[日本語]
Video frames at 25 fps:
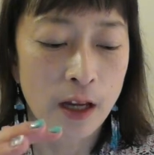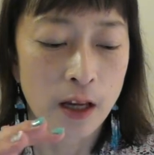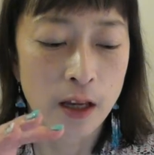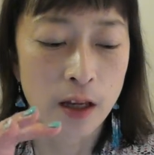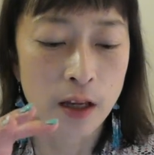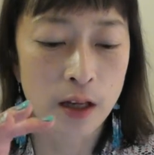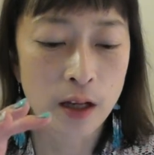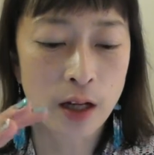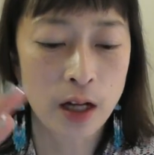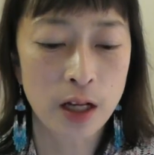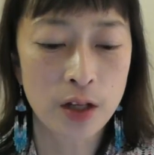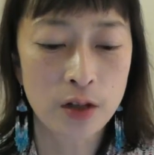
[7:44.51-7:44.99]

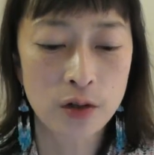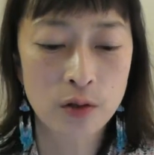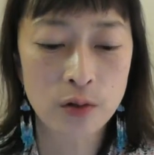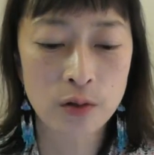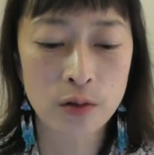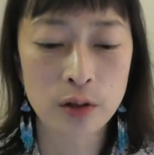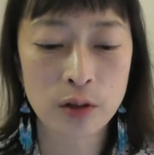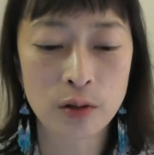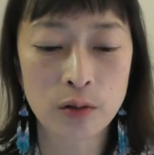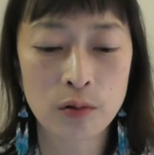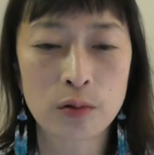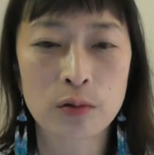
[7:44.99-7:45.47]
えー、感
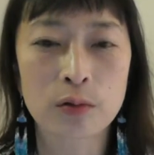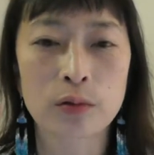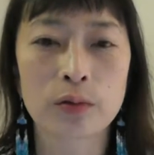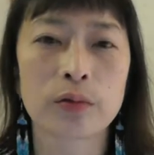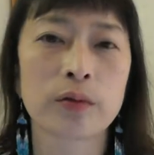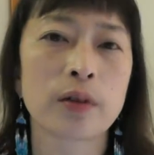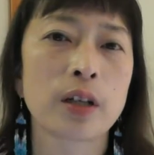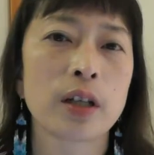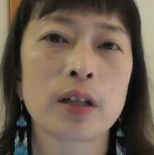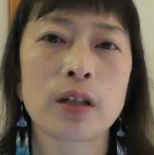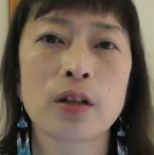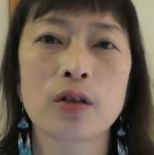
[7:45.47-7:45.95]
情によく
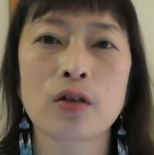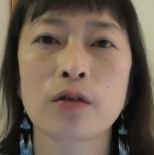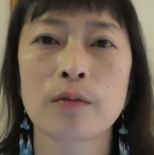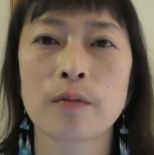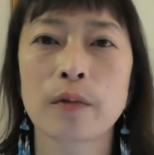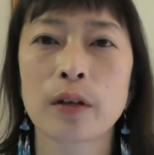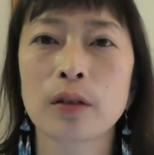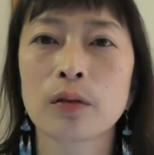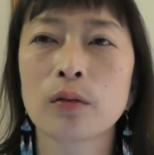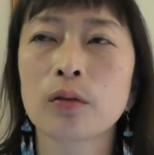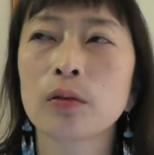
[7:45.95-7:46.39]
触れてしま